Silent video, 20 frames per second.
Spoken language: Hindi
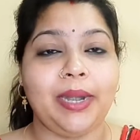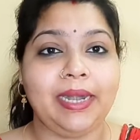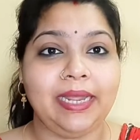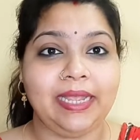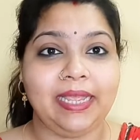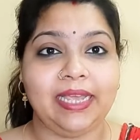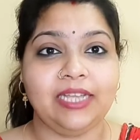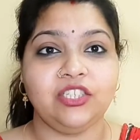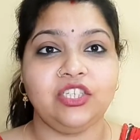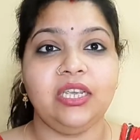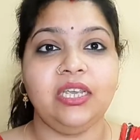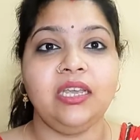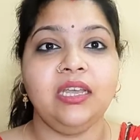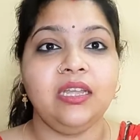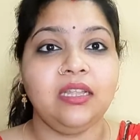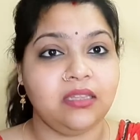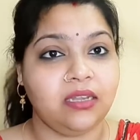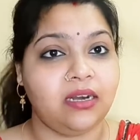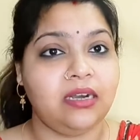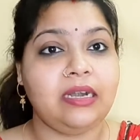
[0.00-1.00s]
20 के जी
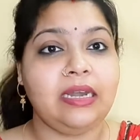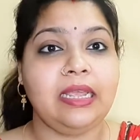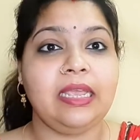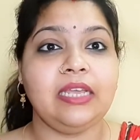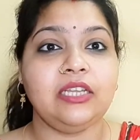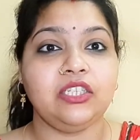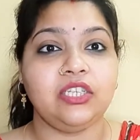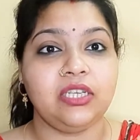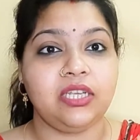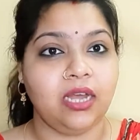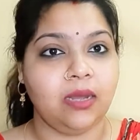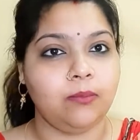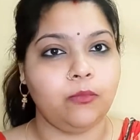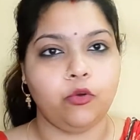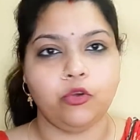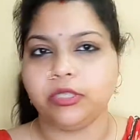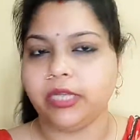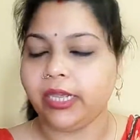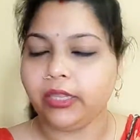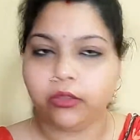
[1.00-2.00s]
थर्टी के जी कम
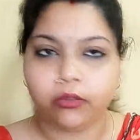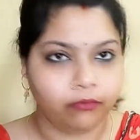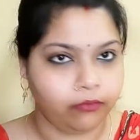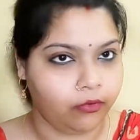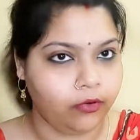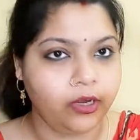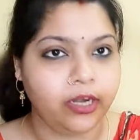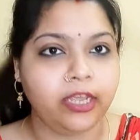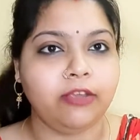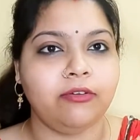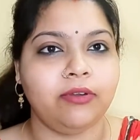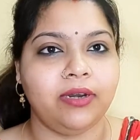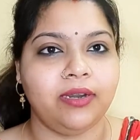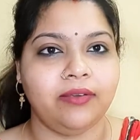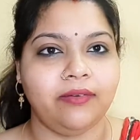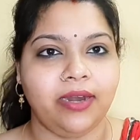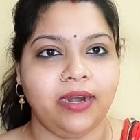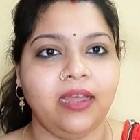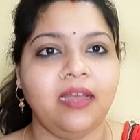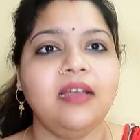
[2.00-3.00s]
हो जाए वो नहीं
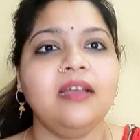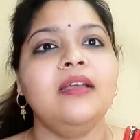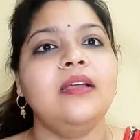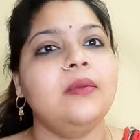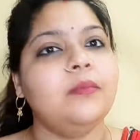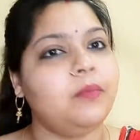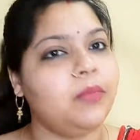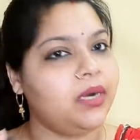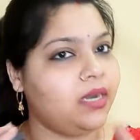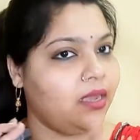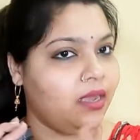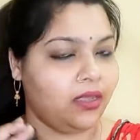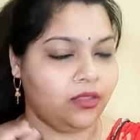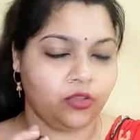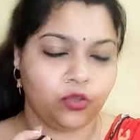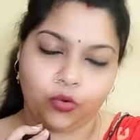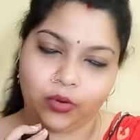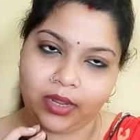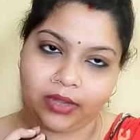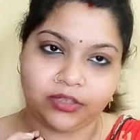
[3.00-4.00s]
होने वाला बट हाँ
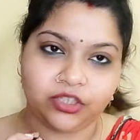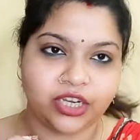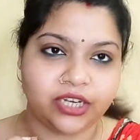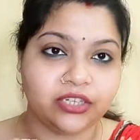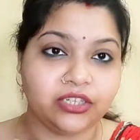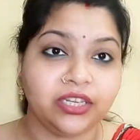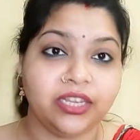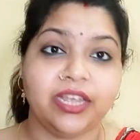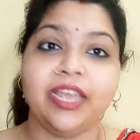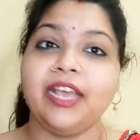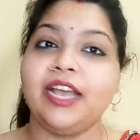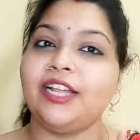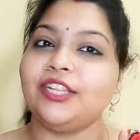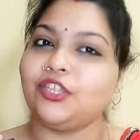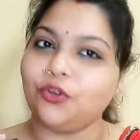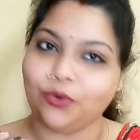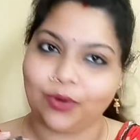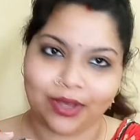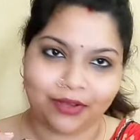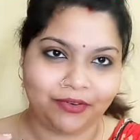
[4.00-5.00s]
थोड़ा चेंज दिखेगा
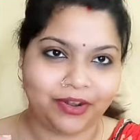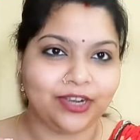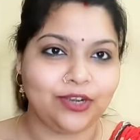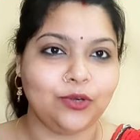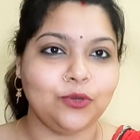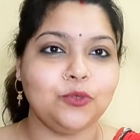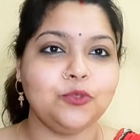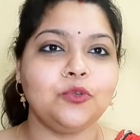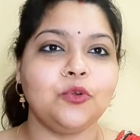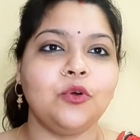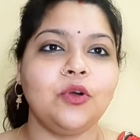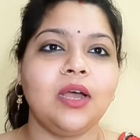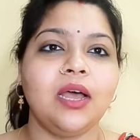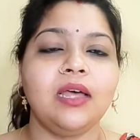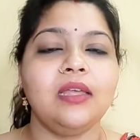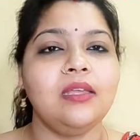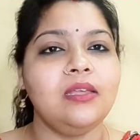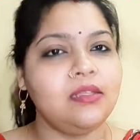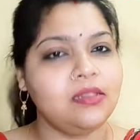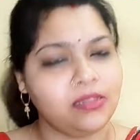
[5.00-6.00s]
थोड़ा वेट लूज
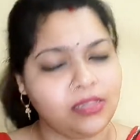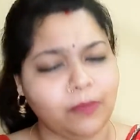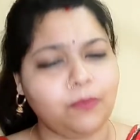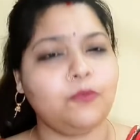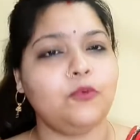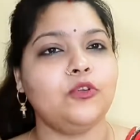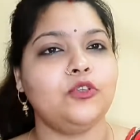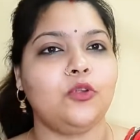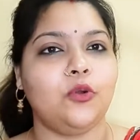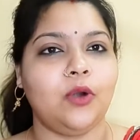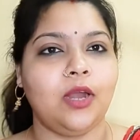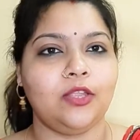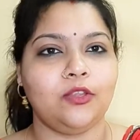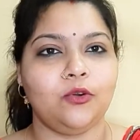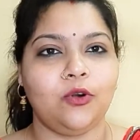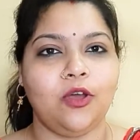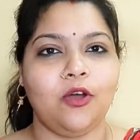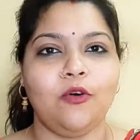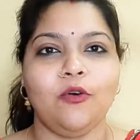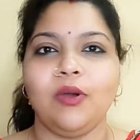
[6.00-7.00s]
होगा सब कुछ थोड़ा
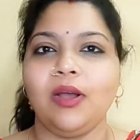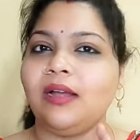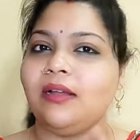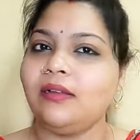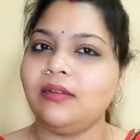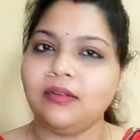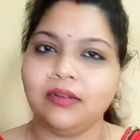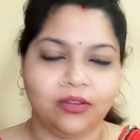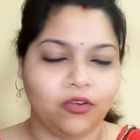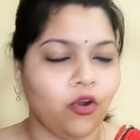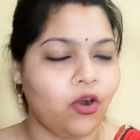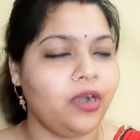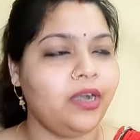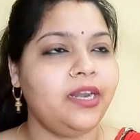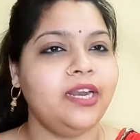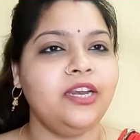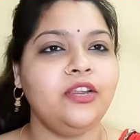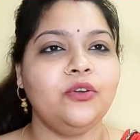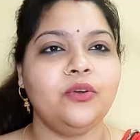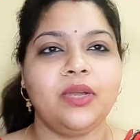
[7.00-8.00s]
थोड़ा होगा
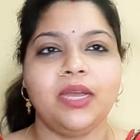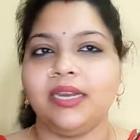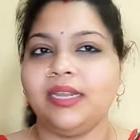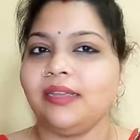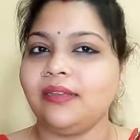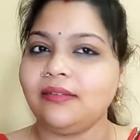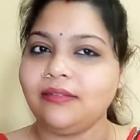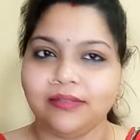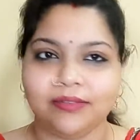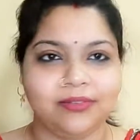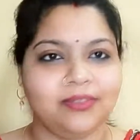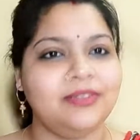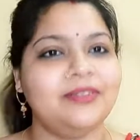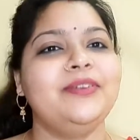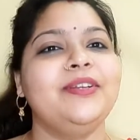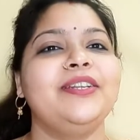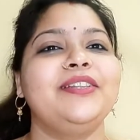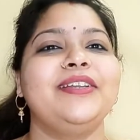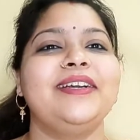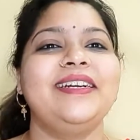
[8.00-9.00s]
कॉन्टिन्यू करिए
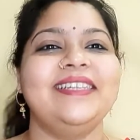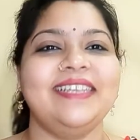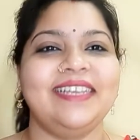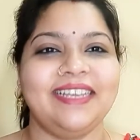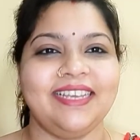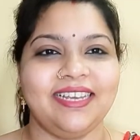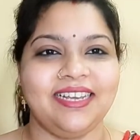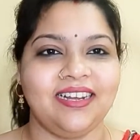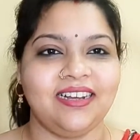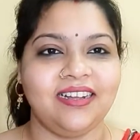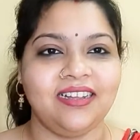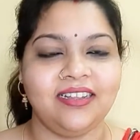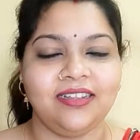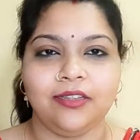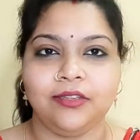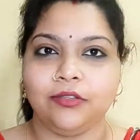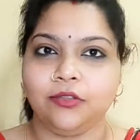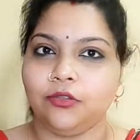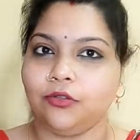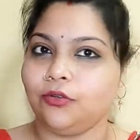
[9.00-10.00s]
रिजल्ट दिखेगा
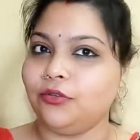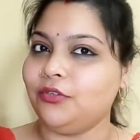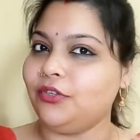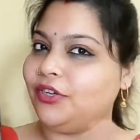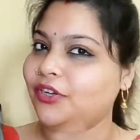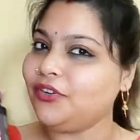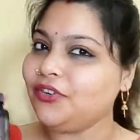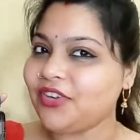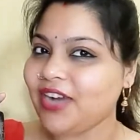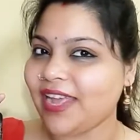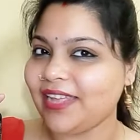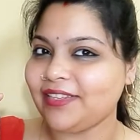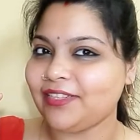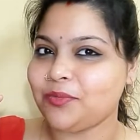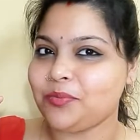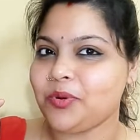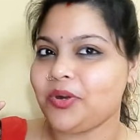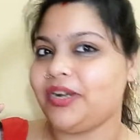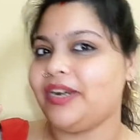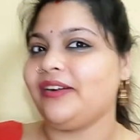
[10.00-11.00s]
तो डू ट्राई
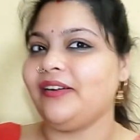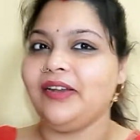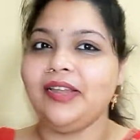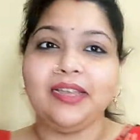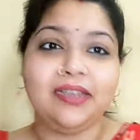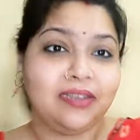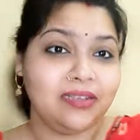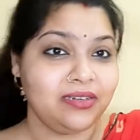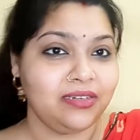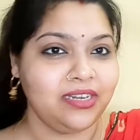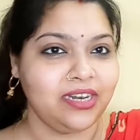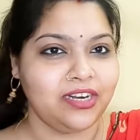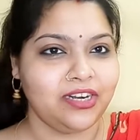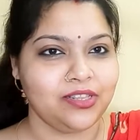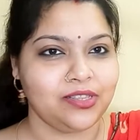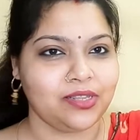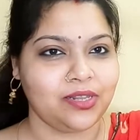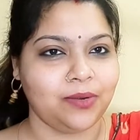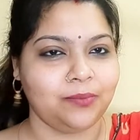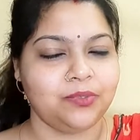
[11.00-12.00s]
दिस प्रोडक्ट लिंक इन द
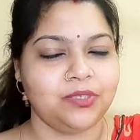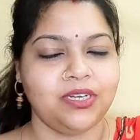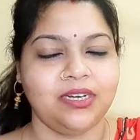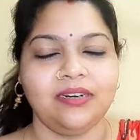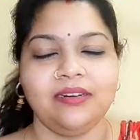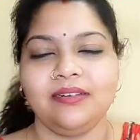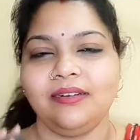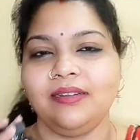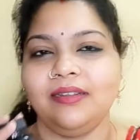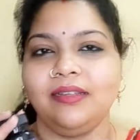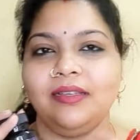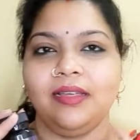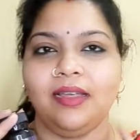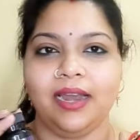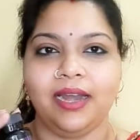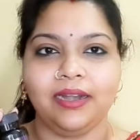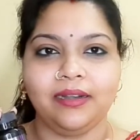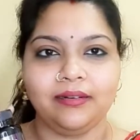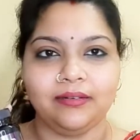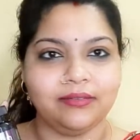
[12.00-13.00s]
डिस्क्रिप्शन
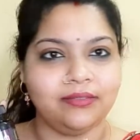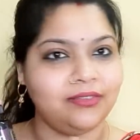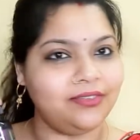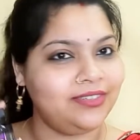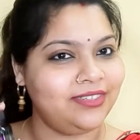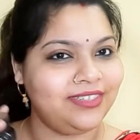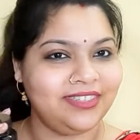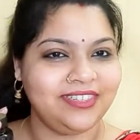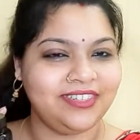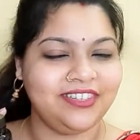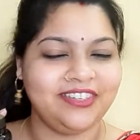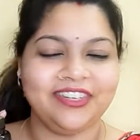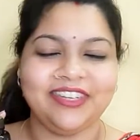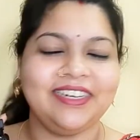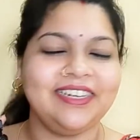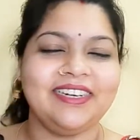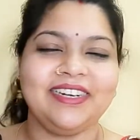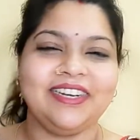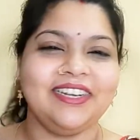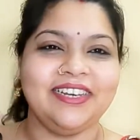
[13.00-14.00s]
एंड
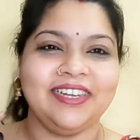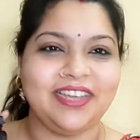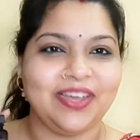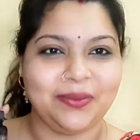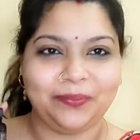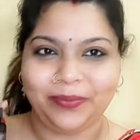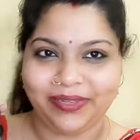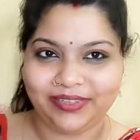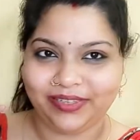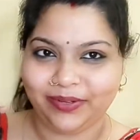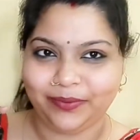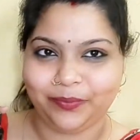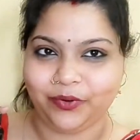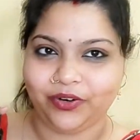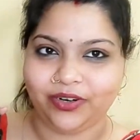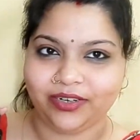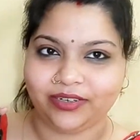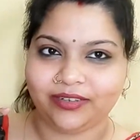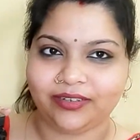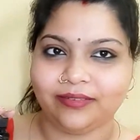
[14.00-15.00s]
रियली रियली अमेजिंग
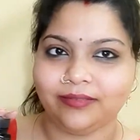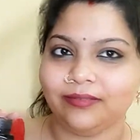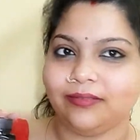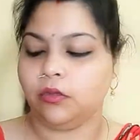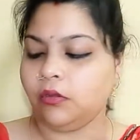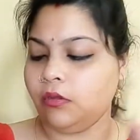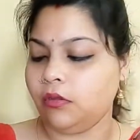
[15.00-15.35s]
प्रोडक्ट